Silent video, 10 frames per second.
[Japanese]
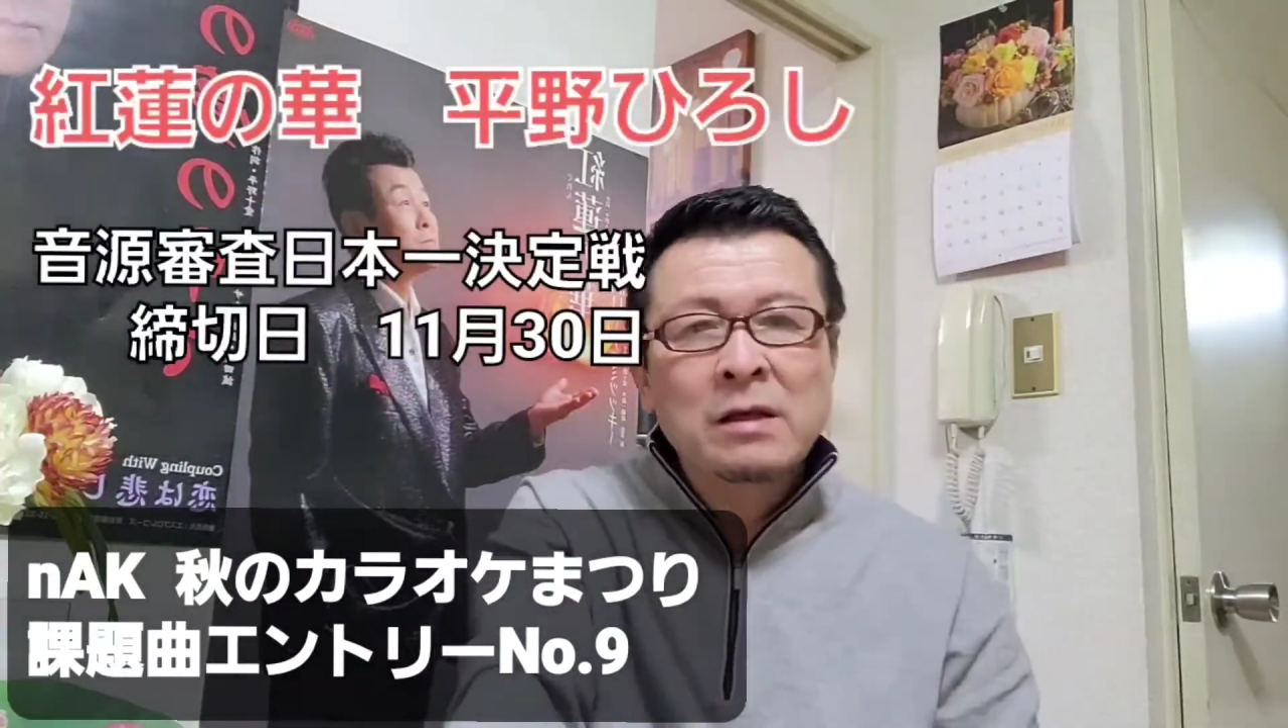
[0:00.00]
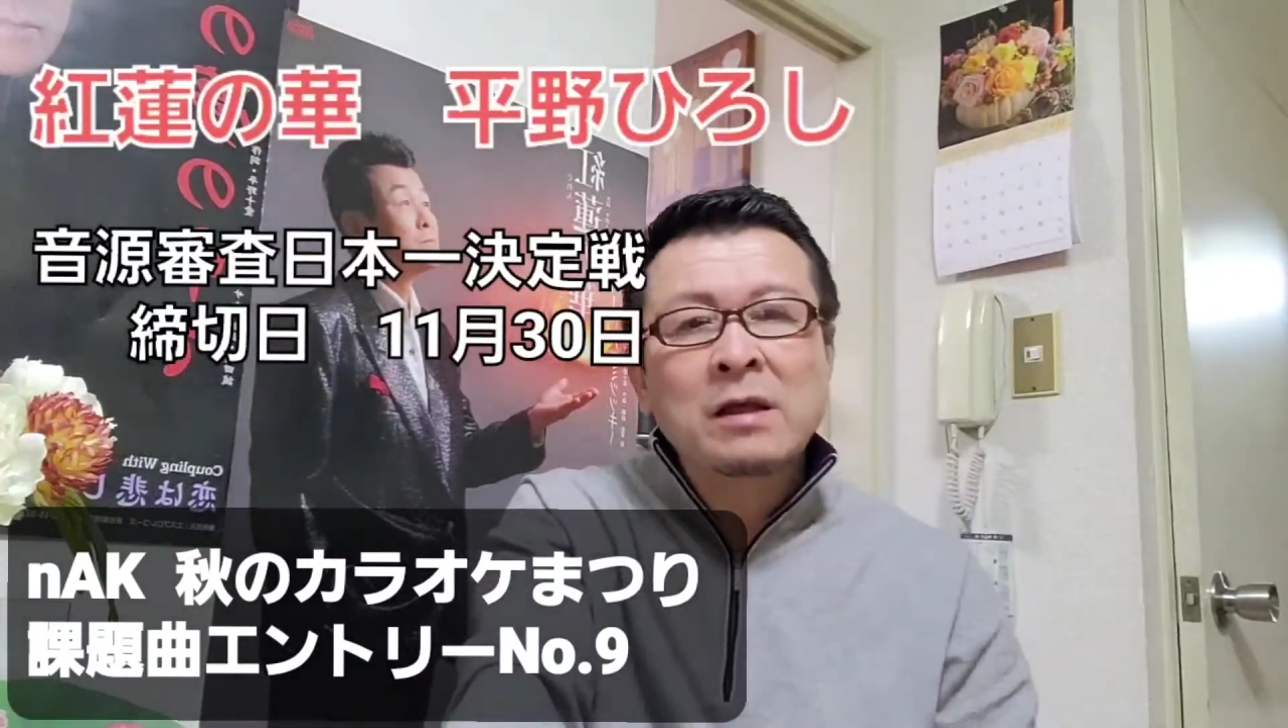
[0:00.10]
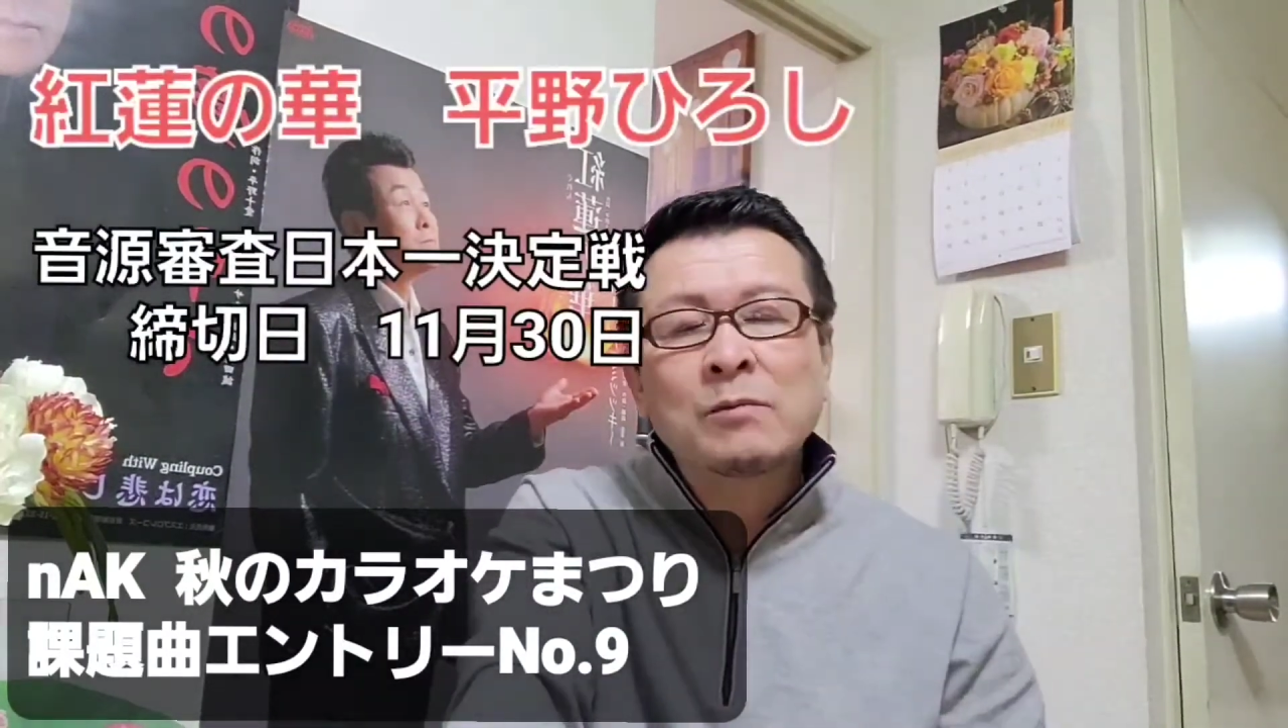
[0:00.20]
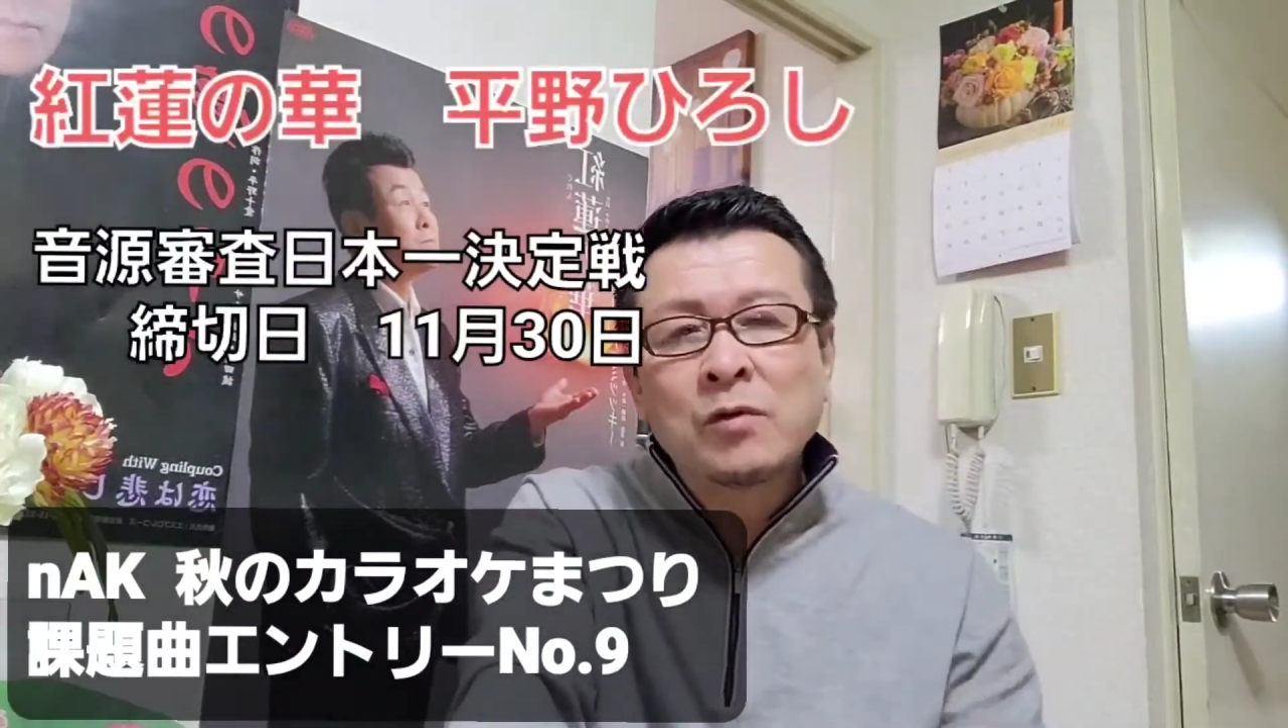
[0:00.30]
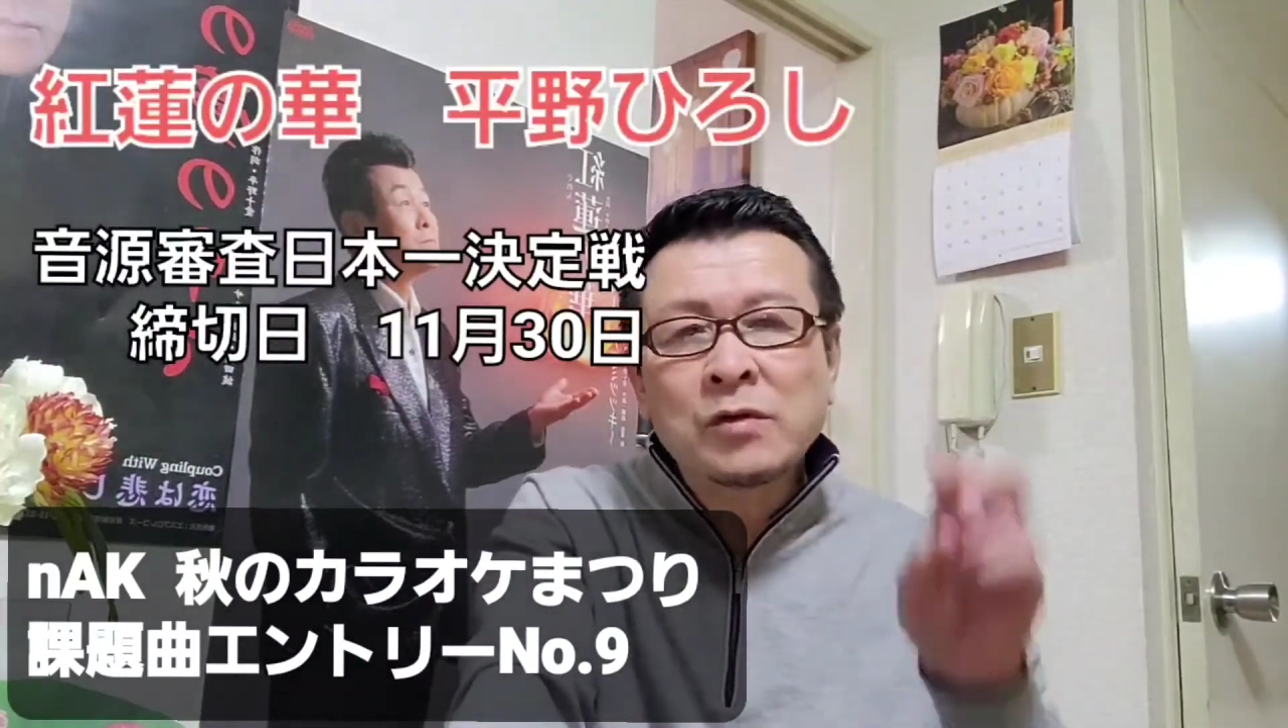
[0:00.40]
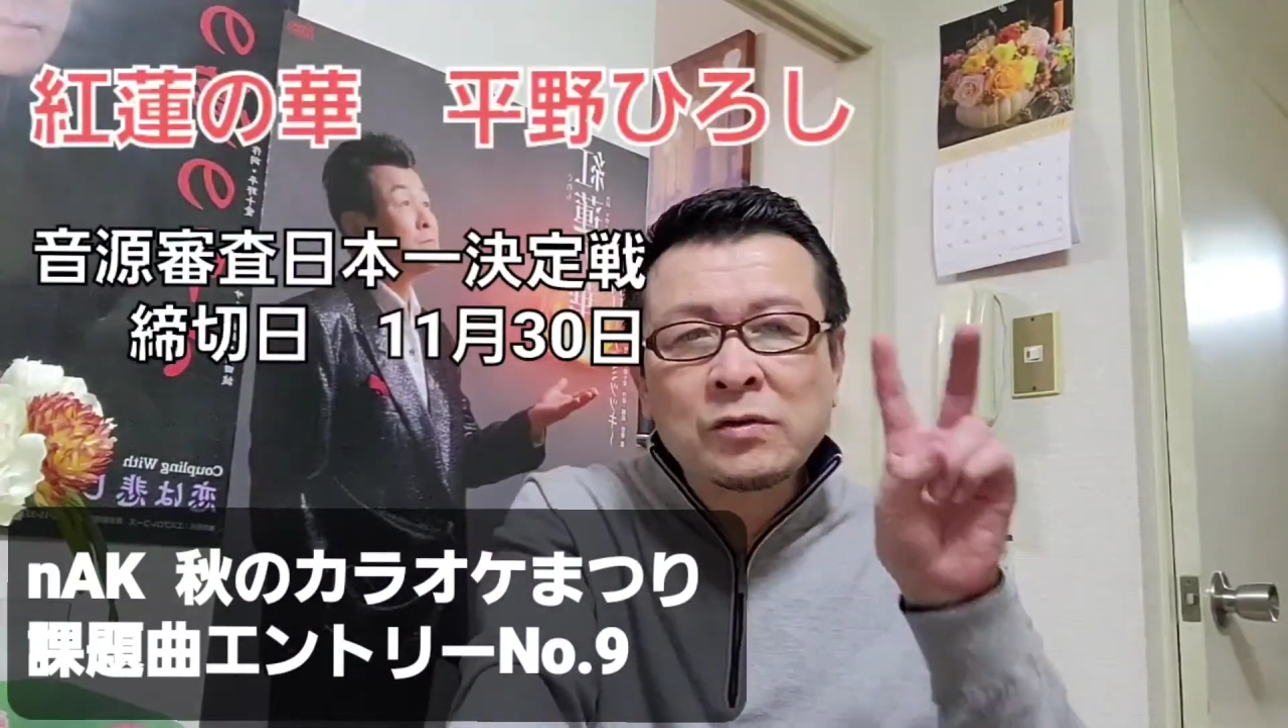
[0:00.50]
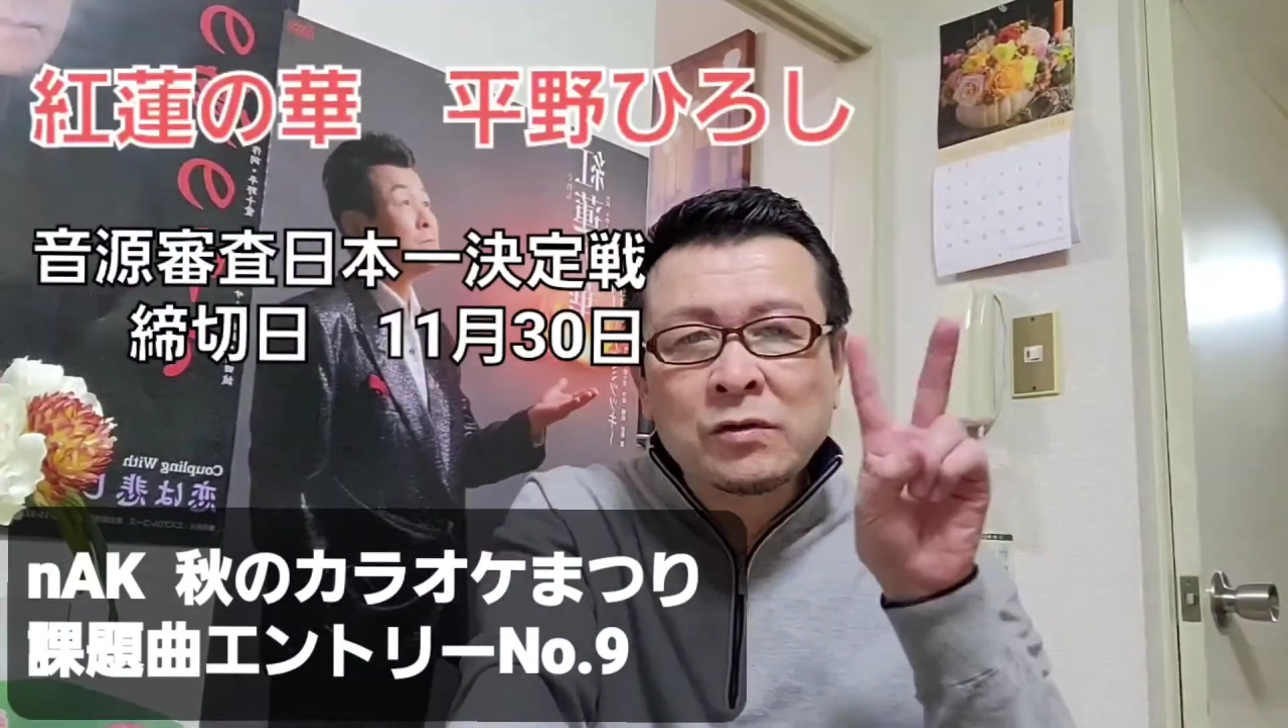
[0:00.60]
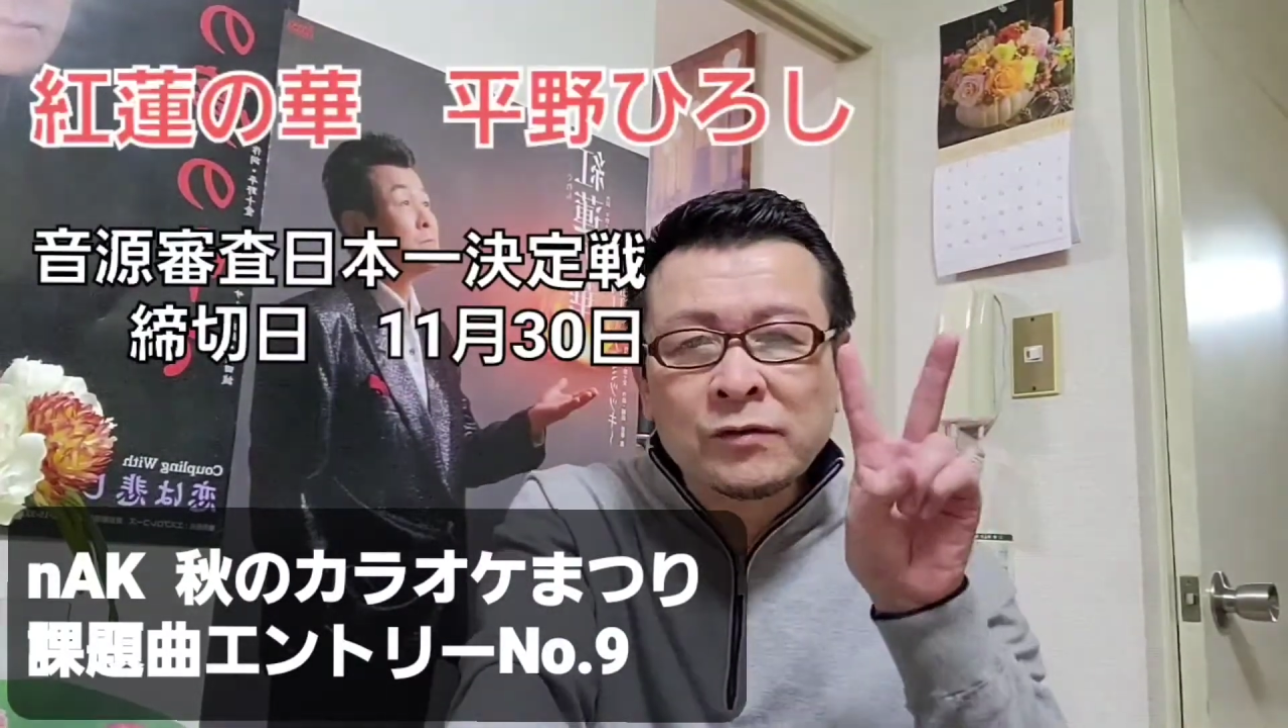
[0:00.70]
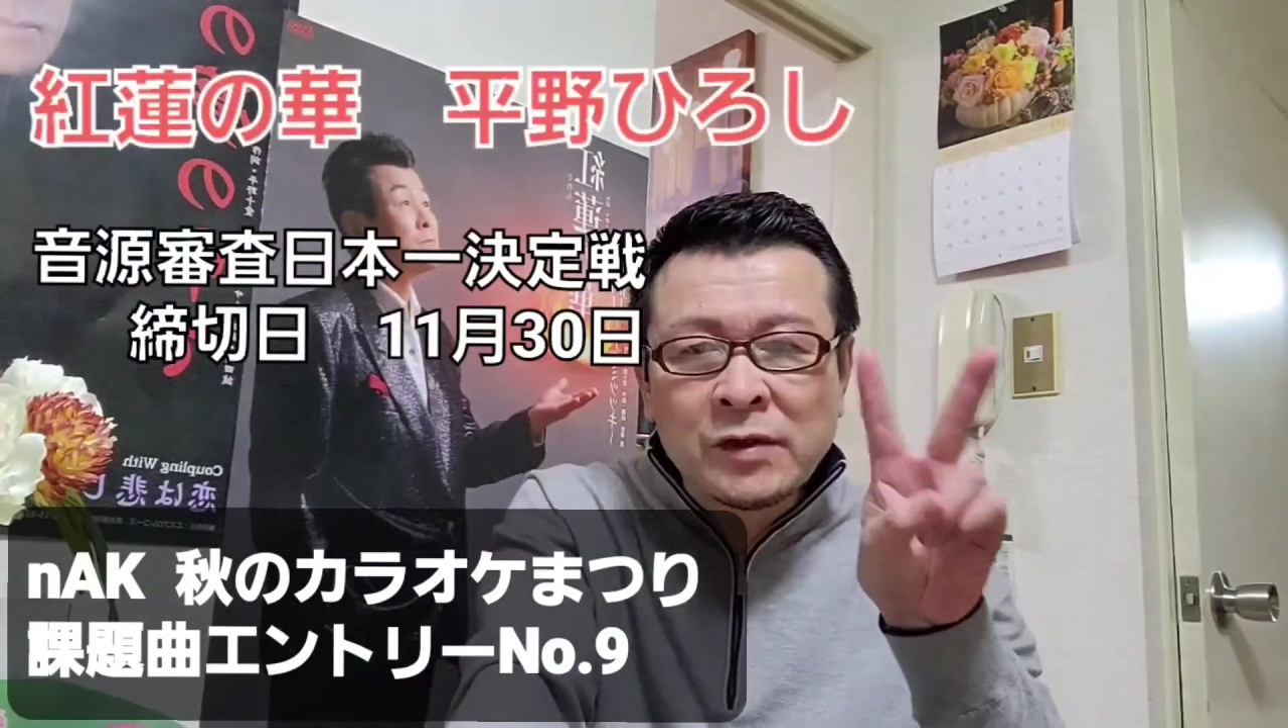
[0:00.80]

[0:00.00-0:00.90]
えー、もう一つ、